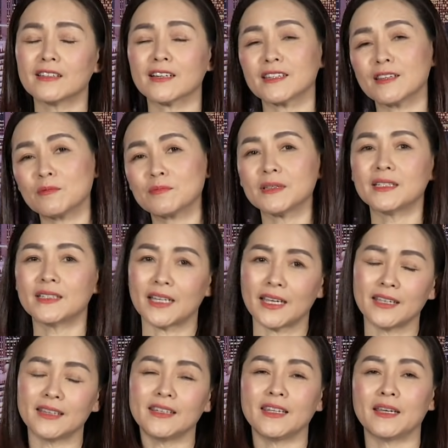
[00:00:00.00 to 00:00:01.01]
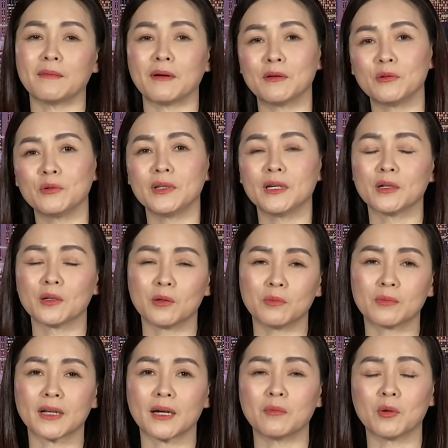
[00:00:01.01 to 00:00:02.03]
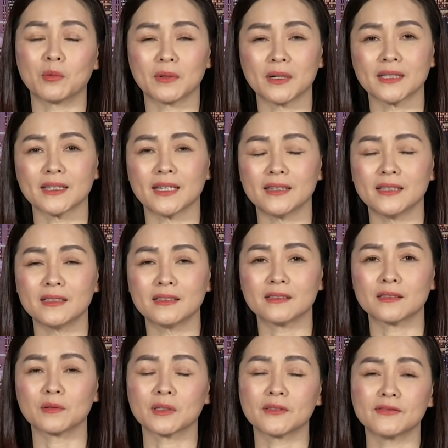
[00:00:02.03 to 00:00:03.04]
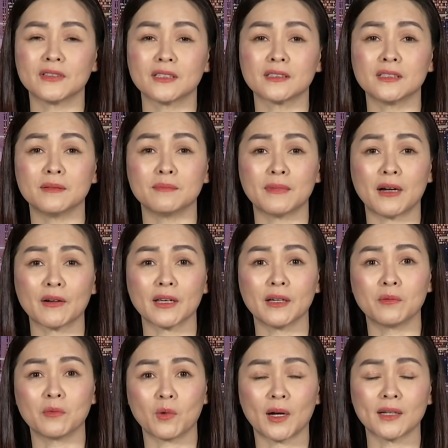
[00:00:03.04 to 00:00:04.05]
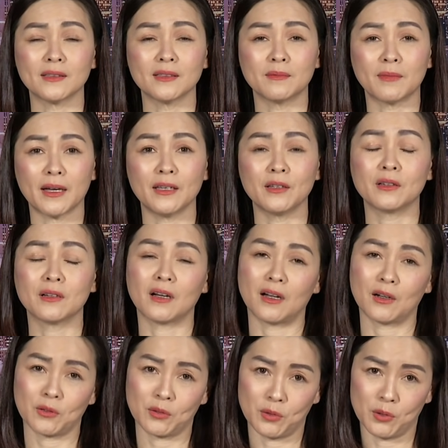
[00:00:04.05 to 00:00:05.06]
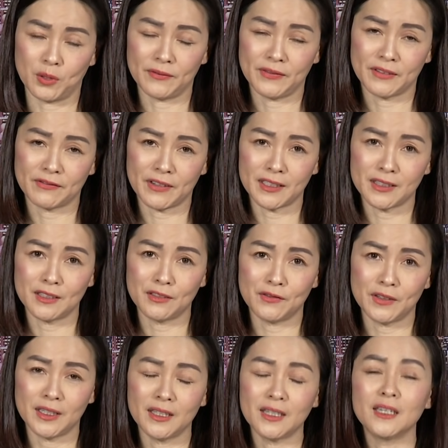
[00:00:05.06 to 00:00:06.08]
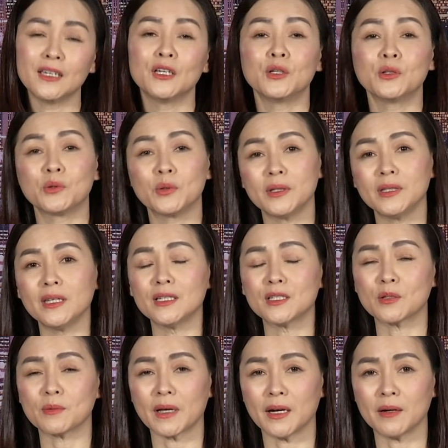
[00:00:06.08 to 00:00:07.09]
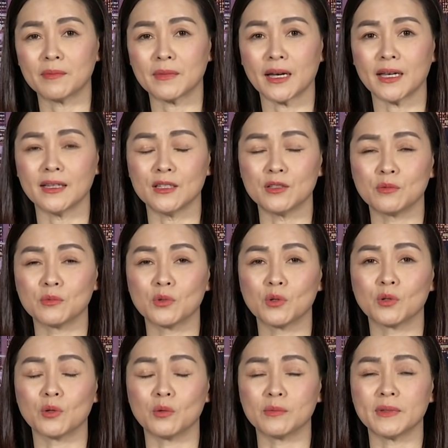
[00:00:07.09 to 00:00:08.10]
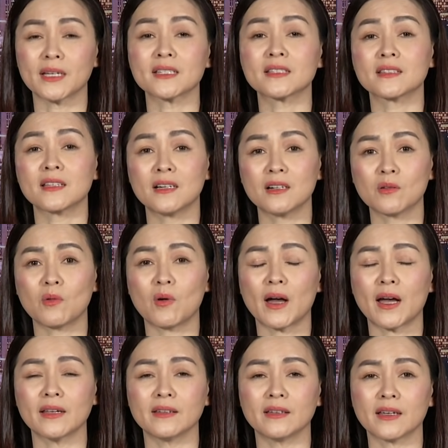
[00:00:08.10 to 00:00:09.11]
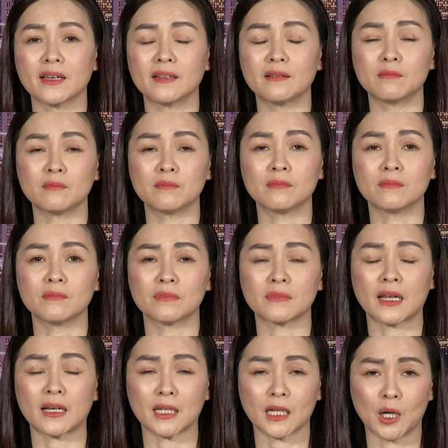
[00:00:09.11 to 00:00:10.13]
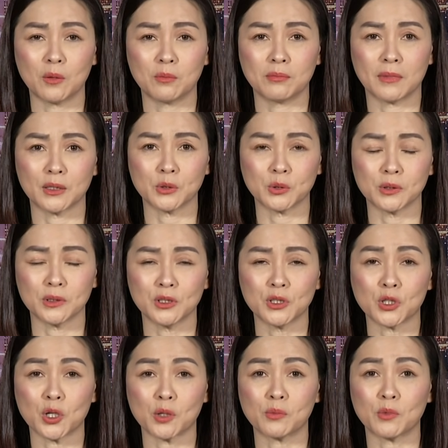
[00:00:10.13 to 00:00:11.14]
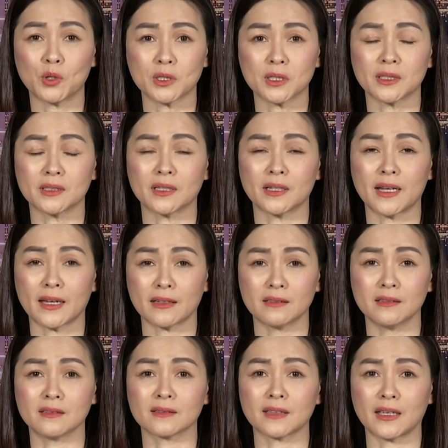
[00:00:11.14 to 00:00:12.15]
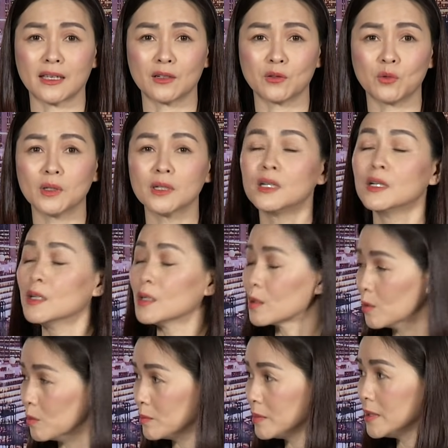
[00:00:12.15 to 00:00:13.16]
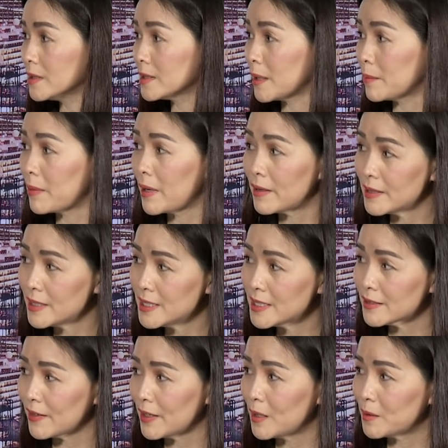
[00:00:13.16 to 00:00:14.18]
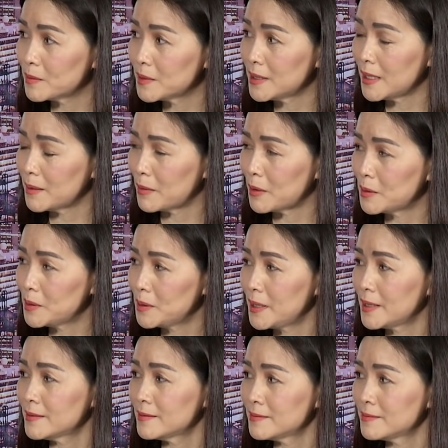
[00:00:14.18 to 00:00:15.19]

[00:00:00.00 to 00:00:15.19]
những cái thông tin này thì nhà báo Lưu Dân cũng đã một lần giải thích trong cái phần điểm báo ngày hôm qua thứ bảy ờ, của Vietfay TV. Tuy nhiên trong ngày hôm nay thì chúng tôi cũng nhắc sơ qua những cái thành công mà Thủ tướng Scott Morrison đã đạt được tại Anh Quốc cũng như tại Paris phải không thưa nhà báo Lưu Dân?